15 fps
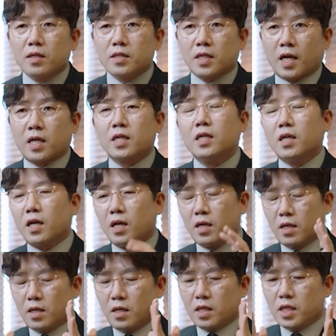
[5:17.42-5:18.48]

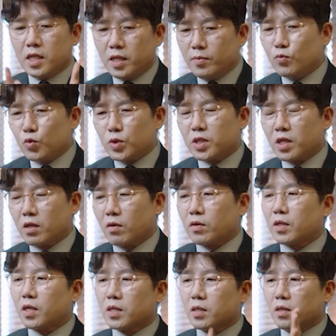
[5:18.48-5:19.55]
자기가 이 문제를
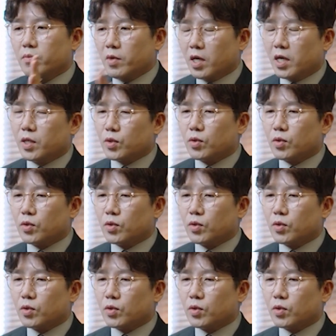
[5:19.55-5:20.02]
어떻게 설명할